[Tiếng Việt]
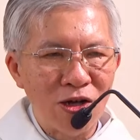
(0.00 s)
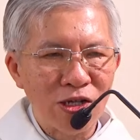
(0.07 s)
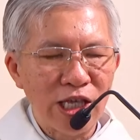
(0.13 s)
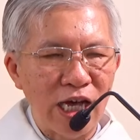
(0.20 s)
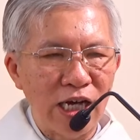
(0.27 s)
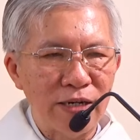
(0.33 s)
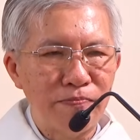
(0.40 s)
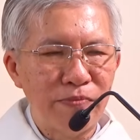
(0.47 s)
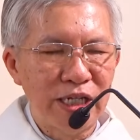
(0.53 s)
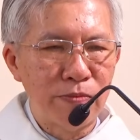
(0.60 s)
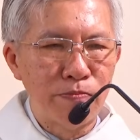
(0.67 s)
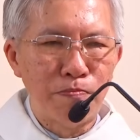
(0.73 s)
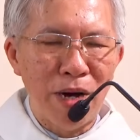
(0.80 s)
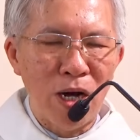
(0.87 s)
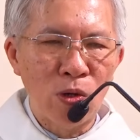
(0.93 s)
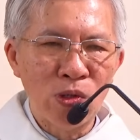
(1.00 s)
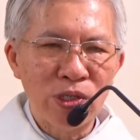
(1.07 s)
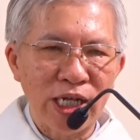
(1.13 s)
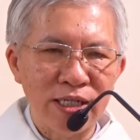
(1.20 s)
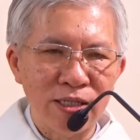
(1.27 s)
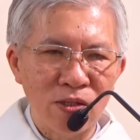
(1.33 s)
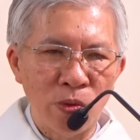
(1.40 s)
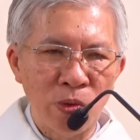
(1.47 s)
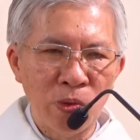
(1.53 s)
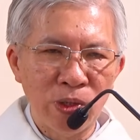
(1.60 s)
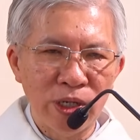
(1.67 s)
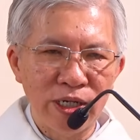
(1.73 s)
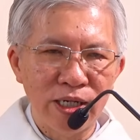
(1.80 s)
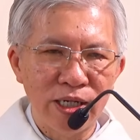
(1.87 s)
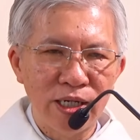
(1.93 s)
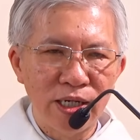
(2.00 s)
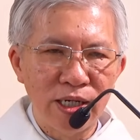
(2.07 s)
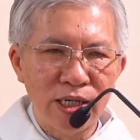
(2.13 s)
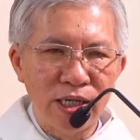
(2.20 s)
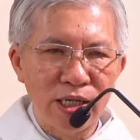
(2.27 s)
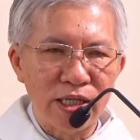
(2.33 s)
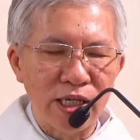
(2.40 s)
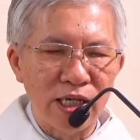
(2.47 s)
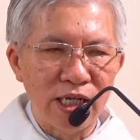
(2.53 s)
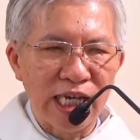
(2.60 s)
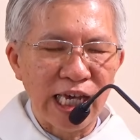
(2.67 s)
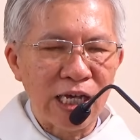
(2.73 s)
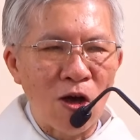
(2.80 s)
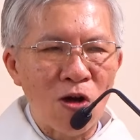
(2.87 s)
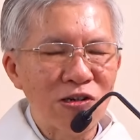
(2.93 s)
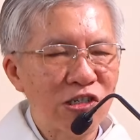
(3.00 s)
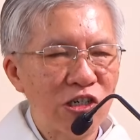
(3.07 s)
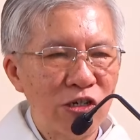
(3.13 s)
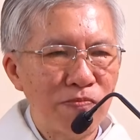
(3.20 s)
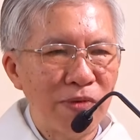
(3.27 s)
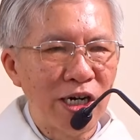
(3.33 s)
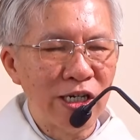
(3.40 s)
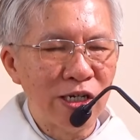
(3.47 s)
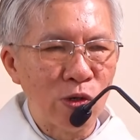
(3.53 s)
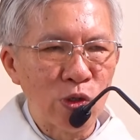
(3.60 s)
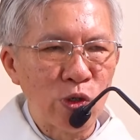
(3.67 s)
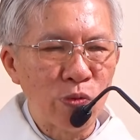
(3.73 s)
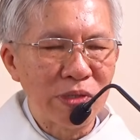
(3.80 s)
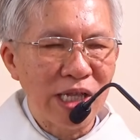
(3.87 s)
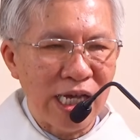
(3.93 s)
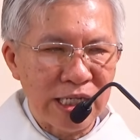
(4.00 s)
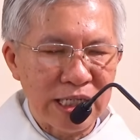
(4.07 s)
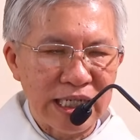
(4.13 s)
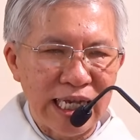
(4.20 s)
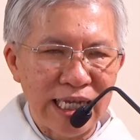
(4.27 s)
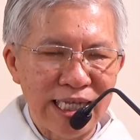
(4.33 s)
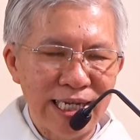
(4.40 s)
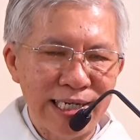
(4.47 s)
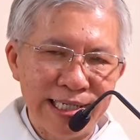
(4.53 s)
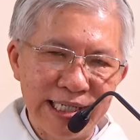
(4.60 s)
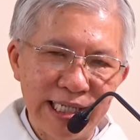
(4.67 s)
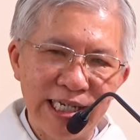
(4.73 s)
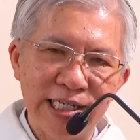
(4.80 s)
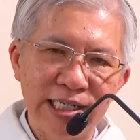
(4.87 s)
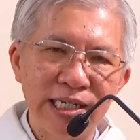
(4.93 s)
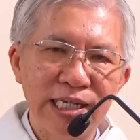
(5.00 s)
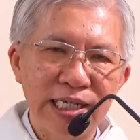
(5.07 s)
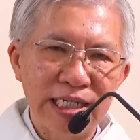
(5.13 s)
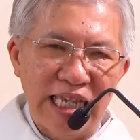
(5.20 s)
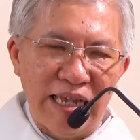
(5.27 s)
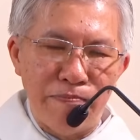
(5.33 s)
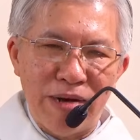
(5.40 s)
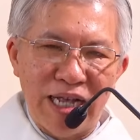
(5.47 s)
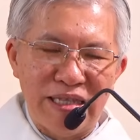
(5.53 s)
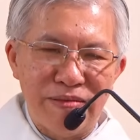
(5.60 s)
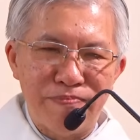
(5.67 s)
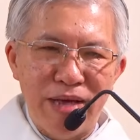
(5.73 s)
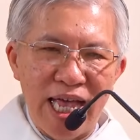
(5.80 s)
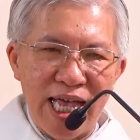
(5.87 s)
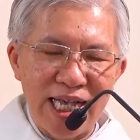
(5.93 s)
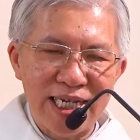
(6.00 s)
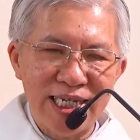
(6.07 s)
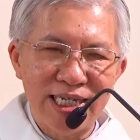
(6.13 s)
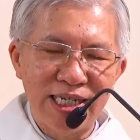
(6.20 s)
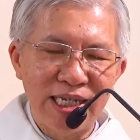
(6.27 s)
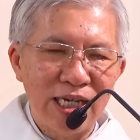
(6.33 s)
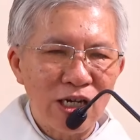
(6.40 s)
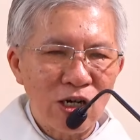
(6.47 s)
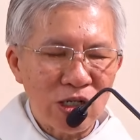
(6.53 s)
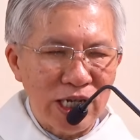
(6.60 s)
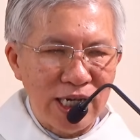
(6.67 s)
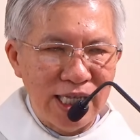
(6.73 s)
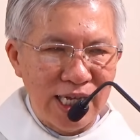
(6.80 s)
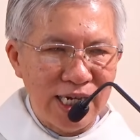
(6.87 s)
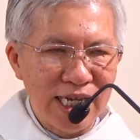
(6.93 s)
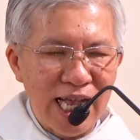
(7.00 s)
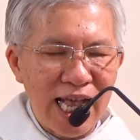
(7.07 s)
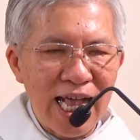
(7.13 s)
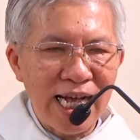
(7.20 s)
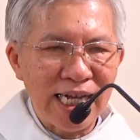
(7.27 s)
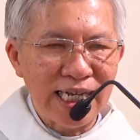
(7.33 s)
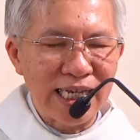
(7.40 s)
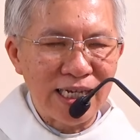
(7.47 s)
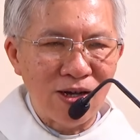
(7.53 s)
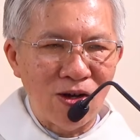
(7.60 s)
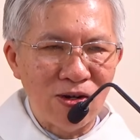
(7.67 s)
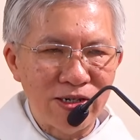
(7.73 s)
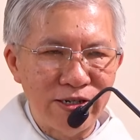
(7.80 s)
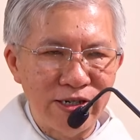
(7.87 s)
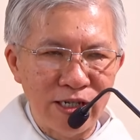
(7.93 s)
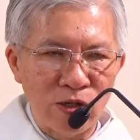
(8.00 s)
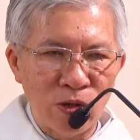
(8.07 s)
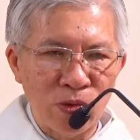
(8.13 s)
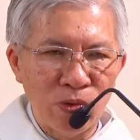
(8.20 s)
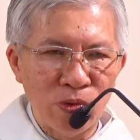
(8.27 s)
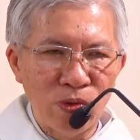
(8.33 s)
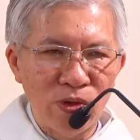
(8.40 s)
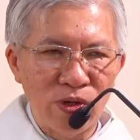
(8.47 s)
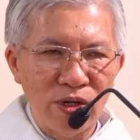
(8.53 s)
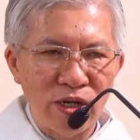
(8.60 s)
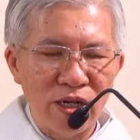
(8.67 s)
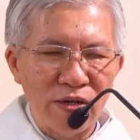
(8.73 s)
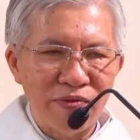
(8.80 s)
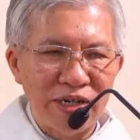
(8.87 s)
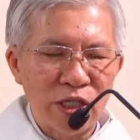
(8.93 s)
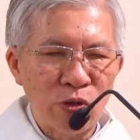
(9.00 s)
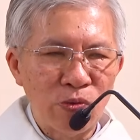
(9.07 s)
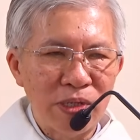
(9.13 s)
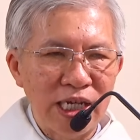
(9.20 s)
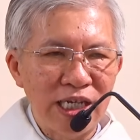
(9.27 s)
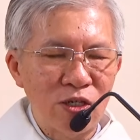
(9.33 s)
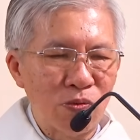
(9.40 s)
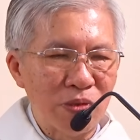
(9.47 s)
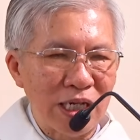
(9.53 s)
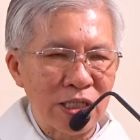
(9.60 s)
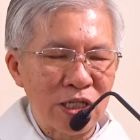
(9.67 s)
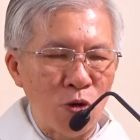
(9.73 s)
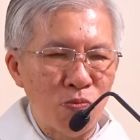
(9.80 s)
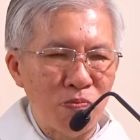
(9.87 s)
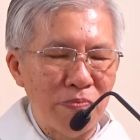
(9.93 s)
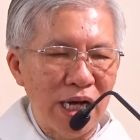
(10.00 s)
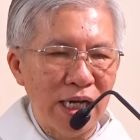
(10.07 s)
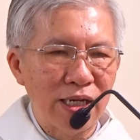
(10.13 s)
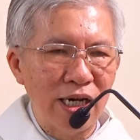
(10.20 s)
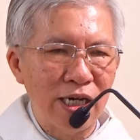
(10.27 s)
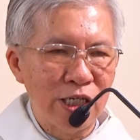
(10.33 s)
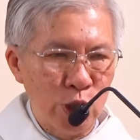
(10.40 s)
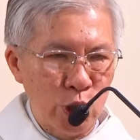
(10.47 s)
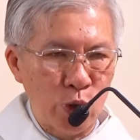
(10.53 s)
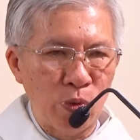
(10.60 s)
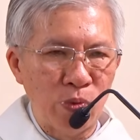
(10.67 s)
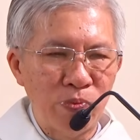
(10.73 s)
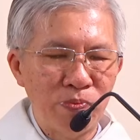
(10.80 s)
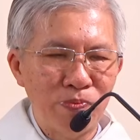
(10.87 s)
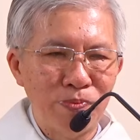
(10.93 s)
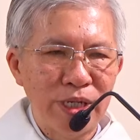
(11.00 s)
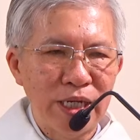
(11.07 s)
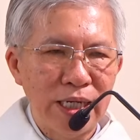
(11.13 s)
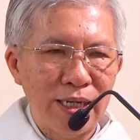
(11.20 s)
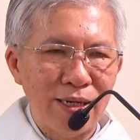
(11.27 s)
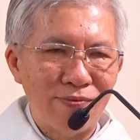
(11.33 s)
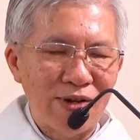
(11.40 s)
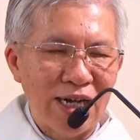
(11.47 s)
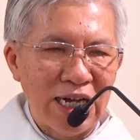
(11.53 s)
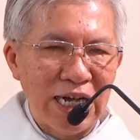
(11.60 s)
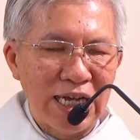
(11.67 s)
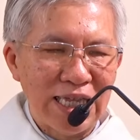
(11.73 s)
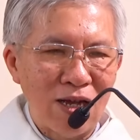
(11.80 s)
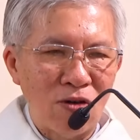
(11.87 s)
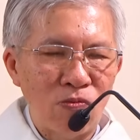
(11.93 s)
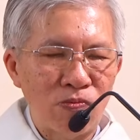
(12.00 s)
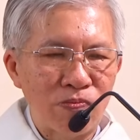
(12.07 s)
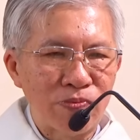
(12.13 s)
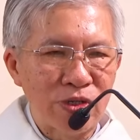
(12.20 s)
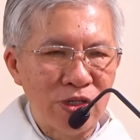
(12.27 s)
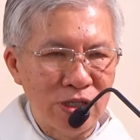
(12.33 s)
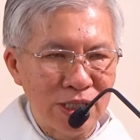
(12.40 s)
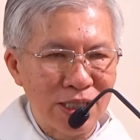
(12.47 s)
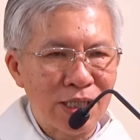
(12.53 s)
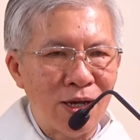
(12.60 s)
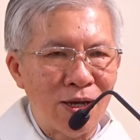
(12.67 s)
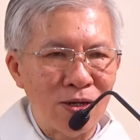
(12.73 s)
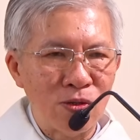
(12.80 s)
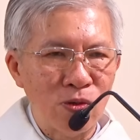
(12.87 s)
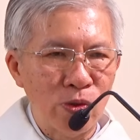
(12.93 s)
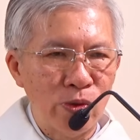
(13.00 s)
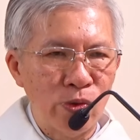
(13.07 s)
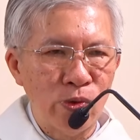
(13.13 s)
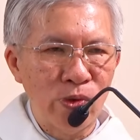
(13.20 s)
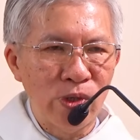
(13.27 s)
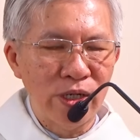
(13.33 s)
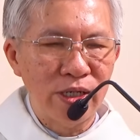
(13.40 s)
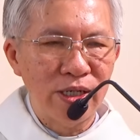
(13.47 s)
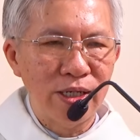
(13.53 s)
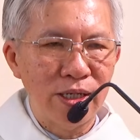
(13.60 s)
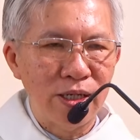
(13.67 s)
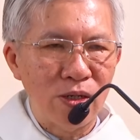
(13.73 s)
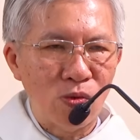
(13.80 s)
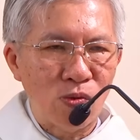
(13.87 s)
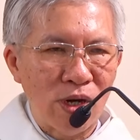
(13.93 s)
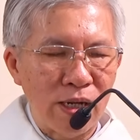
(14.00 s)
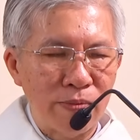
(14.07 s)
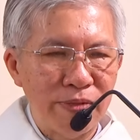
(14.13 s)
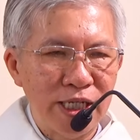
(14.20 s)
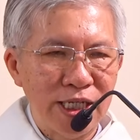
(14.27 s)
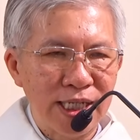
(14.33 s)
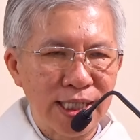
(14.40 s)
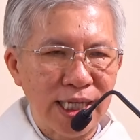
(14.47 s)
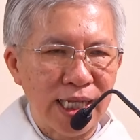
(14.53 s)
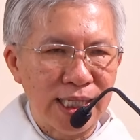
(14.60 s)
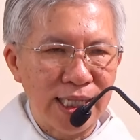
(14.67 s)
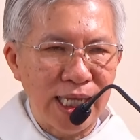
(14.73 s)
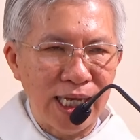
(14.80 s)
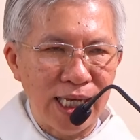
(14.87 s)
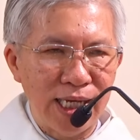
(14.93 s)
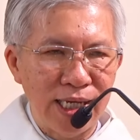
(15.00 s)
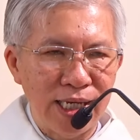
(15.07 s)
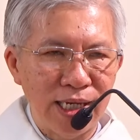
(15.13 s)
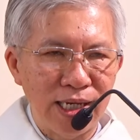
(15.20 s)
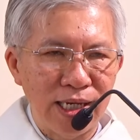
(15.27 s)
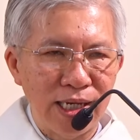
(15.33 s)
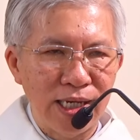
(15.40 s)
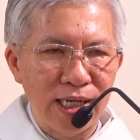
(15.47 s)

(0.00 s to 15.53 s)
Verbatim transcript: đón nhận mình máu thánh chúa thì cái con người mới của chúng ta sẽ lớn lên sẽ mạnh mẽ hơn có thể lấn át cái con người cũ và chúng khi chúng ta sống bằng ân sủng và lòng thương xót của Chúa qua bí tích thánh thể